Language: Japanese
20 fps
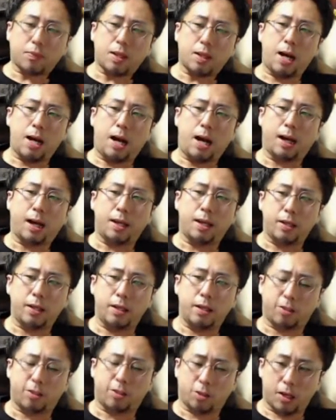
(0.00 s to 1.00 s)
はい、
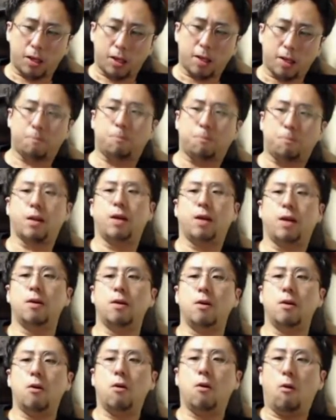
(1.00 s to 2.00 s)
一緒に。
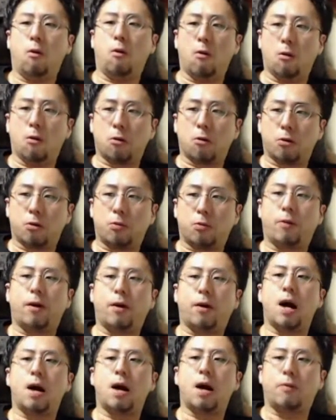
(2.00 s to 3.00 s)

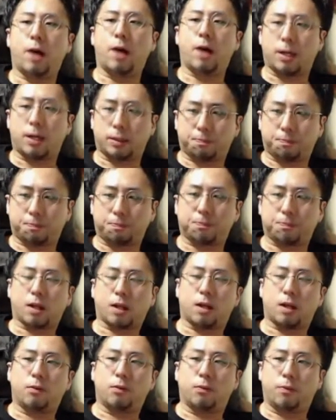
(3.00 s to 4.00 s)
オールフォアワン。
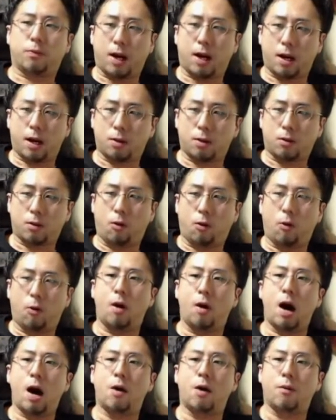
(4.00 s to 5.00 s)

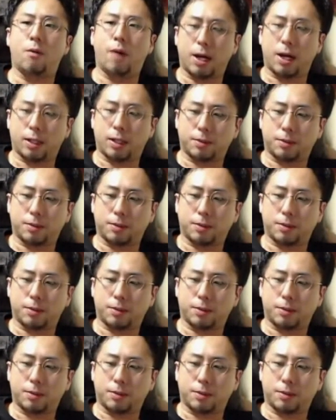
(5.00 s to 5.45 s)
ワンオアワン。